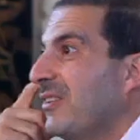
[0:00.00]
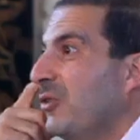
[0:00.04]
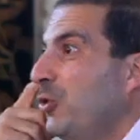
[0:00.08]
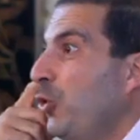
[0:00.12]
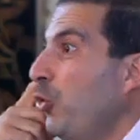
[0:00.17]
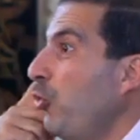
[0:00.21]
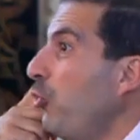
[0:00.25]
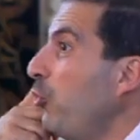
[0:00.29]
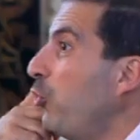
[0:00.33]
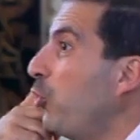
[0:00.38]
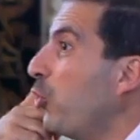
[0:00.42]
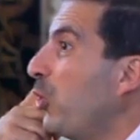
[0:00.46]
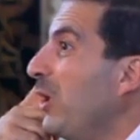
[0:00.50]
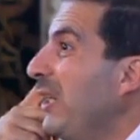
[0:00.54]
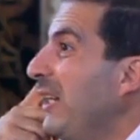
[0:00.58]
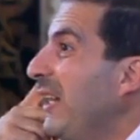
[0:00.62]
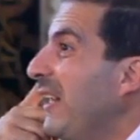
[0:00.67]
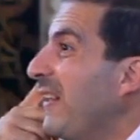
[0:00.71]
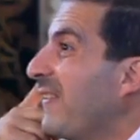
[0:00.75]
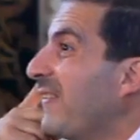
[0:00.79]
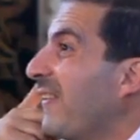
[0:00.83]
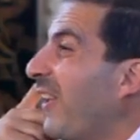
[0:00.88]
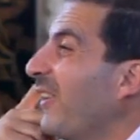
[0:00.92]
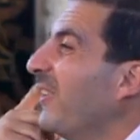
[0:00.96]
نستر
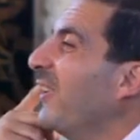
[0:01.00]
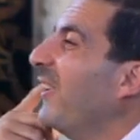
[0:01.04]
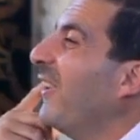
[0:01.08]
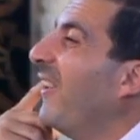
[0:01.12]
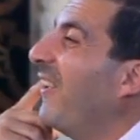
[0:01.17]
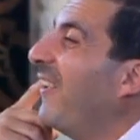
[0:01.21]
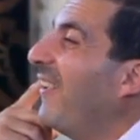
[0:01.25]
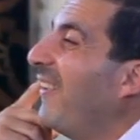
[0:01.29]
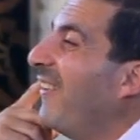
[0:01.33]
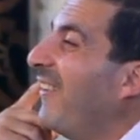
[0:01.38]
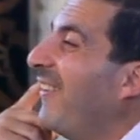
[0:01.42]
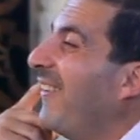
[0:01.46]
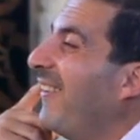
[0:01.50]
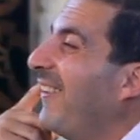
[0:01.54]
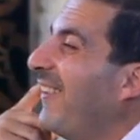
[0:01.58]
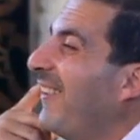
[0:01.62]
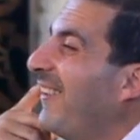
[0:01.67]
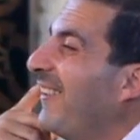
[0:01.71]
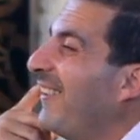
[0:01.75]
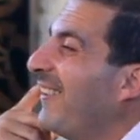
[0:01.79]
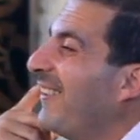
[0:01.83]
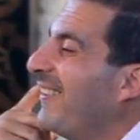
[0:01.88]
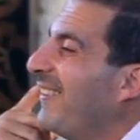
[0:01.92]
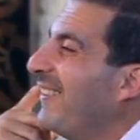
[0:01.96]
الناس
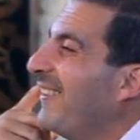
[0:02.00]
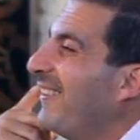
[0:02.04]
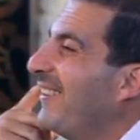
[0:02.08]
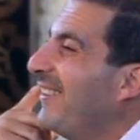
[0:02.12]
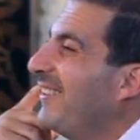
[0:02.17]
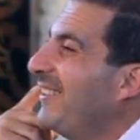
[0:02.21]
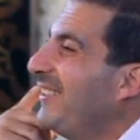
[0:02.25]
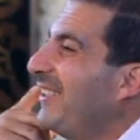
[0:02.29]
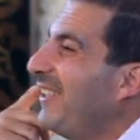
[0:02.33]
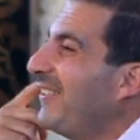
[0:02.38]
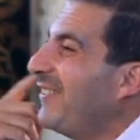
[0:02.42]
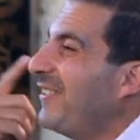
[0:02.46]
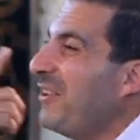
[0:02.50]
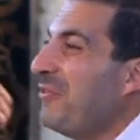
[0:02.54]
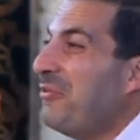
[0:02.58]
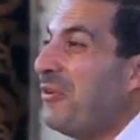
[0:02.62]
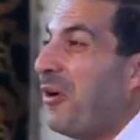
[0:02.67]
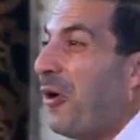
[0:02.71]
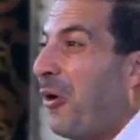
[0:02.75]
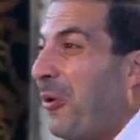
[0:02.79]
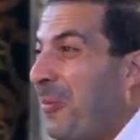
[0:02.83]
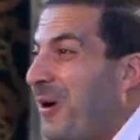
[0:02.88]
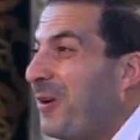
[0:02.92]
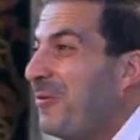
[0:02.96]
الله دي صفة
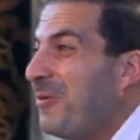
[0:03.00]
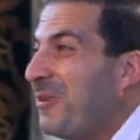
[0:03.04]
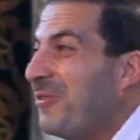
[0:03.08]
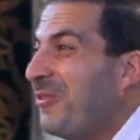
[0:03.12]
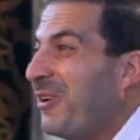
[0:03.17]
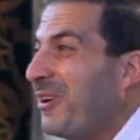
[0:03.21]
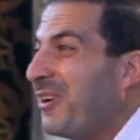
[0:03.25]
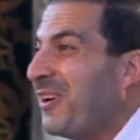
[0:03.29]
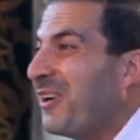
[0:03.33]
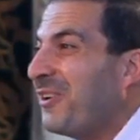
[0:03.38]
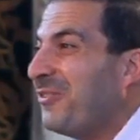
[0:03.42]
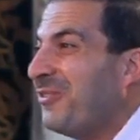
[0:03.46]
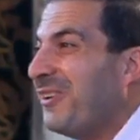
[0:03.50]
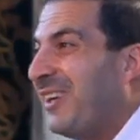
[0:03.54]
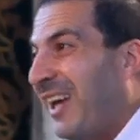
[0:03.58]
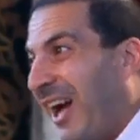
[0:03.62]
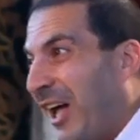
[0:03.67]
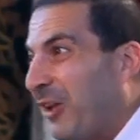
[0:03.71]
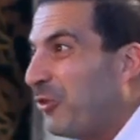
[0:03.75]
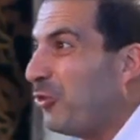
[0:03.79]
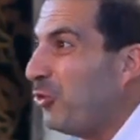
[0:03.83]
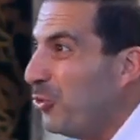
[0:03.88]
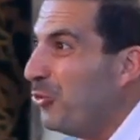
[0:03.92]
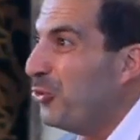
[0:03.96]
عمر بيفكر فيها
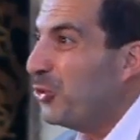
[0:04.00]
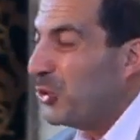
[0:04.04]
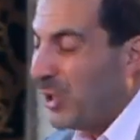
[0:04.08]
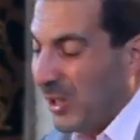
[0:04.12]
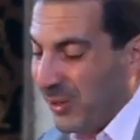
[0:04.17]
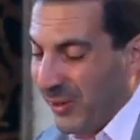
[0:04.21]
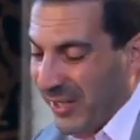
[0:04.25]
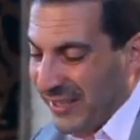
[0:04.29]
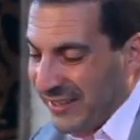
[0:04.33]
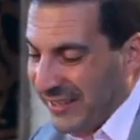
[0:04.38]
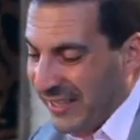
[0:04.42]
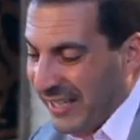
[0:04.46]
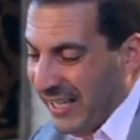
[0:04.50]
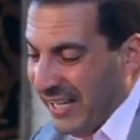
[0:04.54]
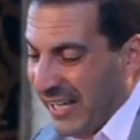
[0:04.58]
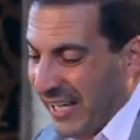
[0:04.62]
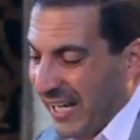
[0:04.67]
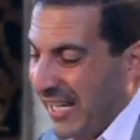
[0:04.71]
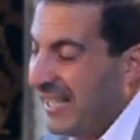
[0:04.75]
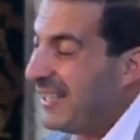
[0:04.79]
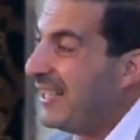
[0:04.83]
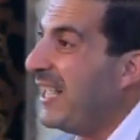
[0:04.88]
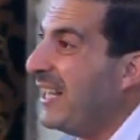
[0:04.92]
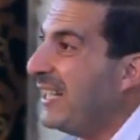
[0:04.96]
هتشوفه دلوقتي
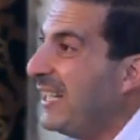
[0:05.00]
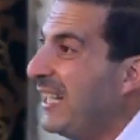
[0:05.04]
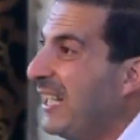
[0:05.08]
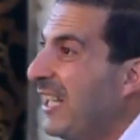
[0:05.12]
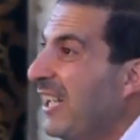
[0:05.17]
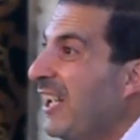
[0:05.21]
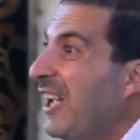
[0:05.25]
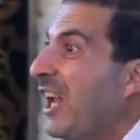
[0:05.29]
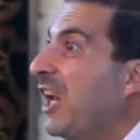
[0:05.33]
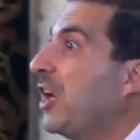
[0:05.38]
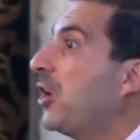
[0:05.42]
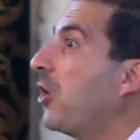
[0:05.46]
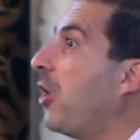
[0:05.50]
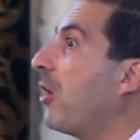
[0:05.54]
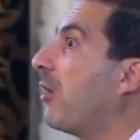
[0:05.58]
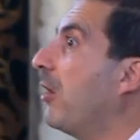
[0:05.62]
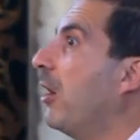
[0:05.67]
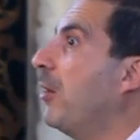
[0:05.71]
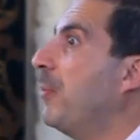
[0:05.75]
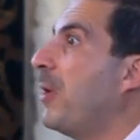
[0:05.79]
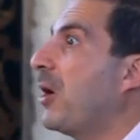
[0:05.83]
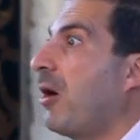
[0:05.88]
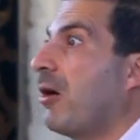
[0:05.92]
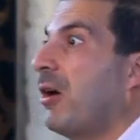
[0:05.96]
ايه تاني
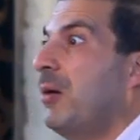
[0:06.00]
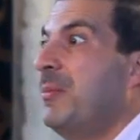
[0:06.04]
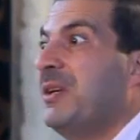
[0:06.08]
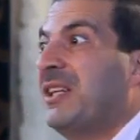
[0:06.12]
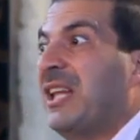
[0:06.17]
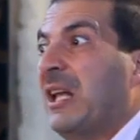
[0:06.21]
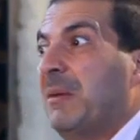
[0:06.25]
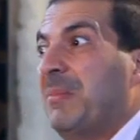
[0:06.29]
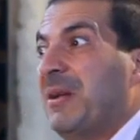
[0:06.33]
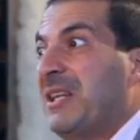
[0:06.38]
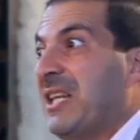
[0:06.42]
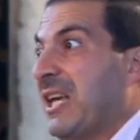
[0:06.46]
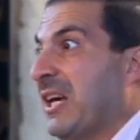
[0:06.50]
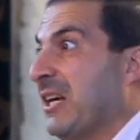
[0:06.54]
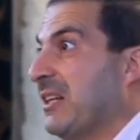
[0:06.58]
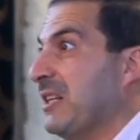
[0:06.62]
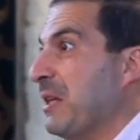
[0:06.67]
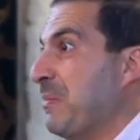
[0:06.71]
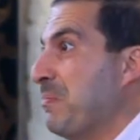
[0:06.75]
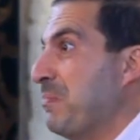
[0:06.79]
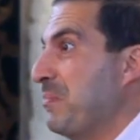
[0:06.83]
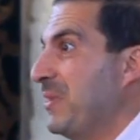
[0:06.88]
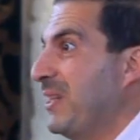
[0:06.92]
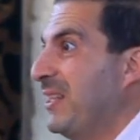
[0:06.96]
الكرامة كرامة البني
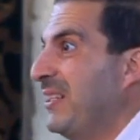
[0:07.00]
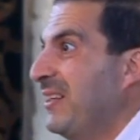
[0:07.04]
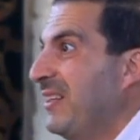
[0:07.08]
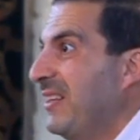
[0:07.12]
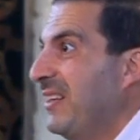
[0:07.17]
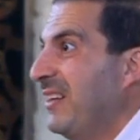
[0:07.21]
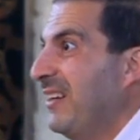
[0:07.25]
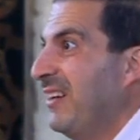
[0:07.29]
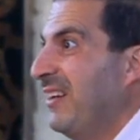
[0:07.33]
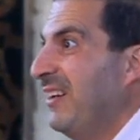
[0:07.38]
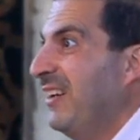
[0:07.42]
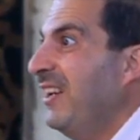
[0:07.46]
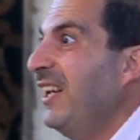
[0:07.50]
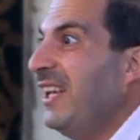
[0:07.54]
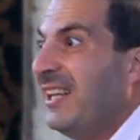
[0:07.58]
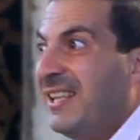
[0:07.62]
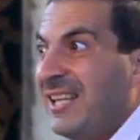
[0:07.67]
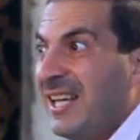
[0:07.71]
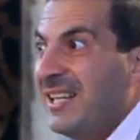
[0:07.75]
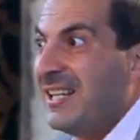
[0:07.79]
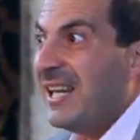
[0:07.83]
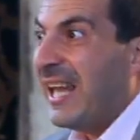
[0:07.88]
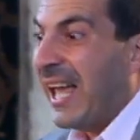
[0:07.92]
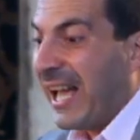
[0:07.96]
آدم ايه
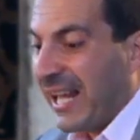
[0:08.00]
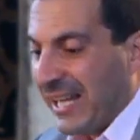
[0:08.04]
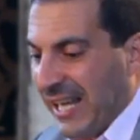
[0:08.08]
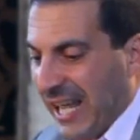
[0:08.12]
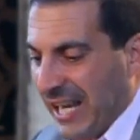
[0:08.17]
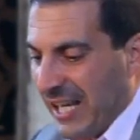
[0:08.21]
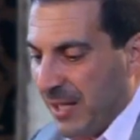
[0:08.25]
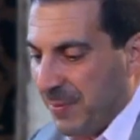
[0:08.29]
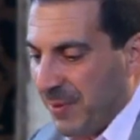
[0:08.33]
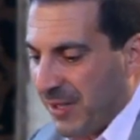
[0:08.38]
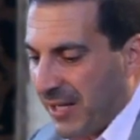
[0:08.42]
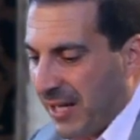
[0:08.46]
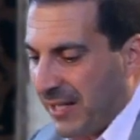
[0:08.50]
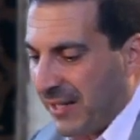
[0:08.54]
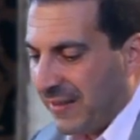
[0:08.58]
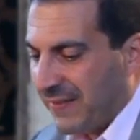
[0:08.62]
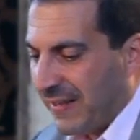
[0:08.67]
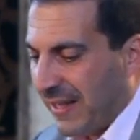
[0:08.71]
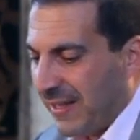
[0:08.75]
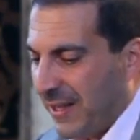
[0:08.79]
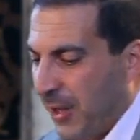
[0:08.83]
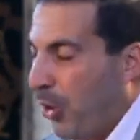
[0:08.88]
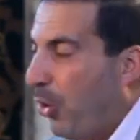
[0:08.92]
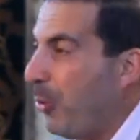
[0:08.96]
تاني الاخلاق اللي بيركز
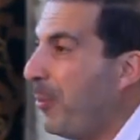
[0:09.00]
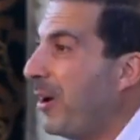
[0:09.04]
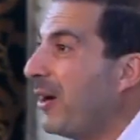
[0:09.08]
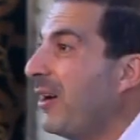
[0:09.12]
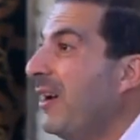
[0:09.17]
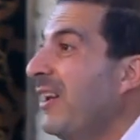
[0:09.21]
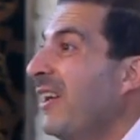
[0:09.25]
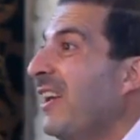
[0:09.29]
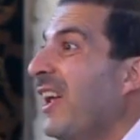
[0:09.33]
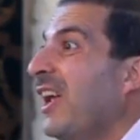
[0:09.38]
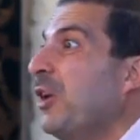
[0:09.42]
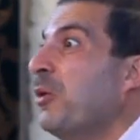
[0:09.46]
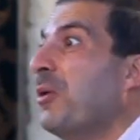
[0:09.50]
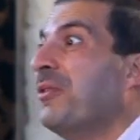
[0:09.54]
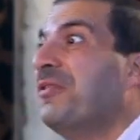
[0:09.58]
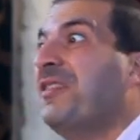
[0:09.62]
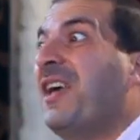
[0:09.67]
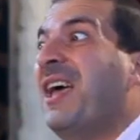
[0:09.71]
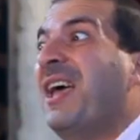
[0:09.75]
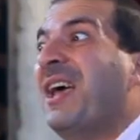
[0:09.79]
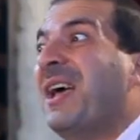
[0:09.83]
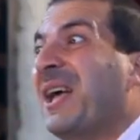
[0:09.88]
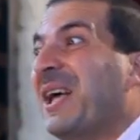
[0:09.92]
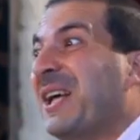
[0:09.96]
عليها عمر
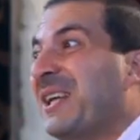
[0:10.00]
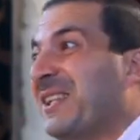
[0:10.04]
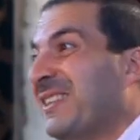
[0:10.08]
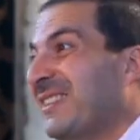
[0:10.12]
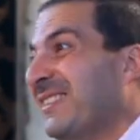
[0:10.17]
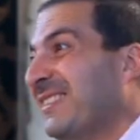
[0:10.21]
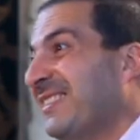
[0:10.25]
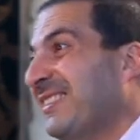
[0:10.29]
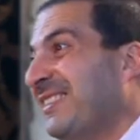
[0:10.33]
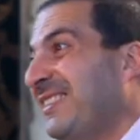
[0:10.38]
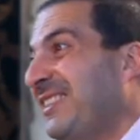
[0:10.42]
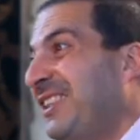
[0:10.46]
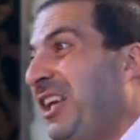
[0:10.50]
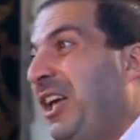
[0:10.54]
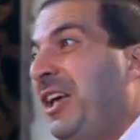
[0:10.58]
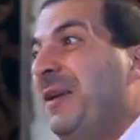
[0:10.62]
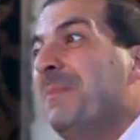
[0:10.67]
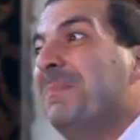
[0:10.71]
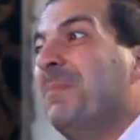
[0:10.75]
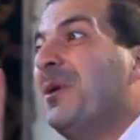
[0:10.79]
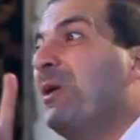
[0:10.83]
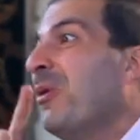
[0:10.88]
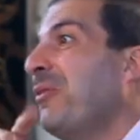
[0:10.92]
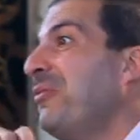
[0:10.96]
الوفاء
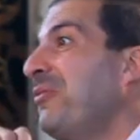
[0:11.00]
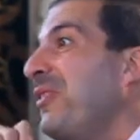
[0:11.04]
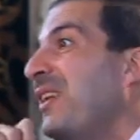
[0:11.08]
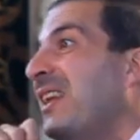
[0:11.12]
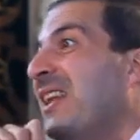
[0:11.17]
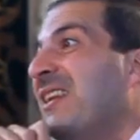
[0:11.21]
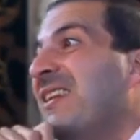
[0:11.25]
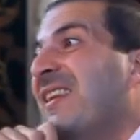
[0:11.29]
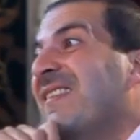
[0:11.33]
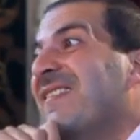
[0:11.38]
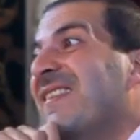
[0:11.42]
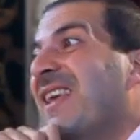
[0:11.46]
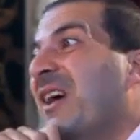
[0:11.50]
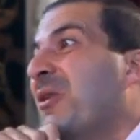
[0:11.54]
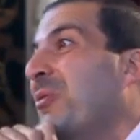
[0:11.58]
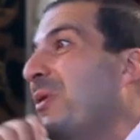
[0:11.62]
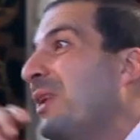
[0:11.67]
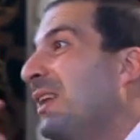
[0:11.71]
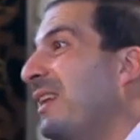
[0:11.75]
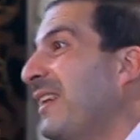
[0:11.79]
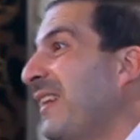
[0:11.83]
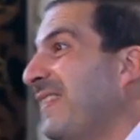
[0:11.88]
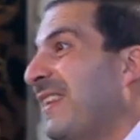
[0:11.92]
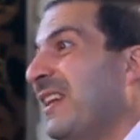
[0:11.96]
يحب يوفي للناس قوي
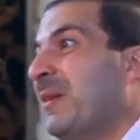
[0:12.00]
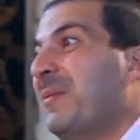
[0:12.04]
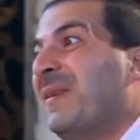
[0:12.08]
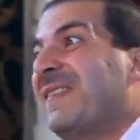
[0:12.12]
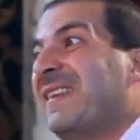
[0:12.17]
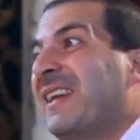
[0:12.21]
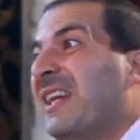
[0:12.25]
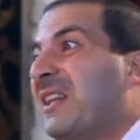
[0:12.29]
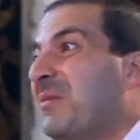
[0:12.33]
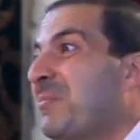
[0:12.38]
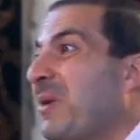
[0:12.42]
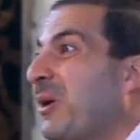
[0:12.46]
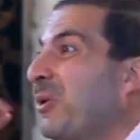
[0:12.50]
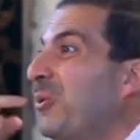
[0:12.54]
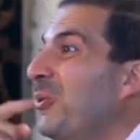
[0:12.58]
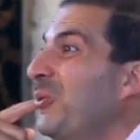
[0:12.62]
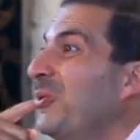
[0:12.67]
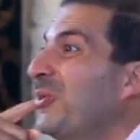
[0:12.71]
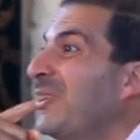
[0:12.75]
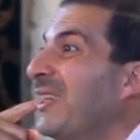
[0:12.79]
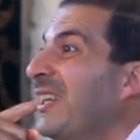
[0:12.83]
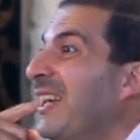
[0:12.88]
للناس اللي بذلت مجهود